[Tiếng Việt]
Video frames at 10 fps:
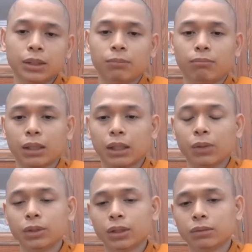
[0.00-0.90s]
mà nếu
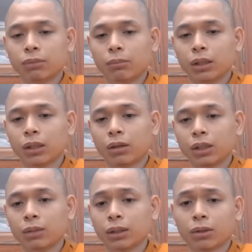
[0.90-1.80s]
như mà mình nói
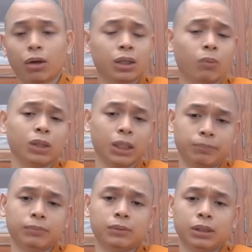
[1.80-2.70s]
là mình có cộng nghiệp
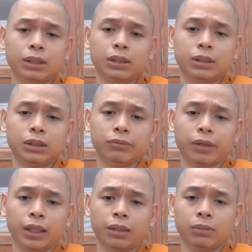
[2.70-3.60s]
như
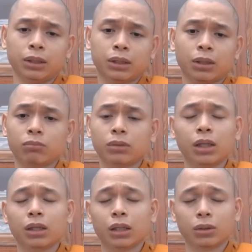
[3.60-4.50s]
vậy là mình không
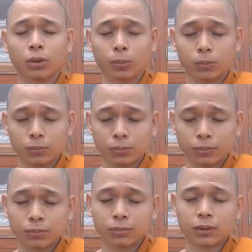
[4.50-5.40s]
tin thế tôn
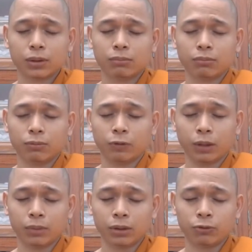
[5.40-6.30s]
và
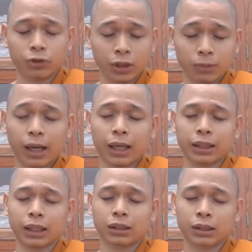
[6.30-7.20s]
mình phỉ bán
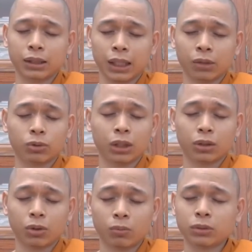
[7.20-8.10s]
lại lời dạy của thế
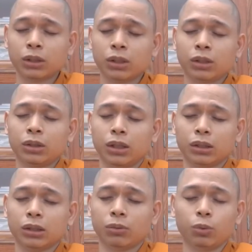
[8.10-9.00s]
tôn
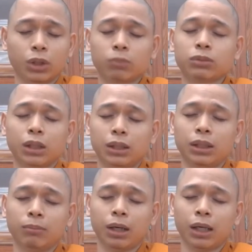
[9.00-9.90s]
ờ, quý vị không tin
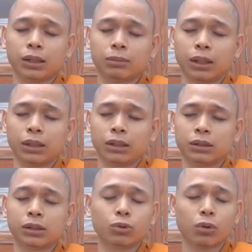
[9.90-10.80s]
thì mở cái bài kinh
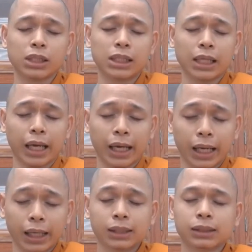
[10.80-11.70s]
tướng quân si
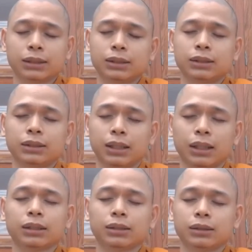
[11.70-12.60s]
ha ha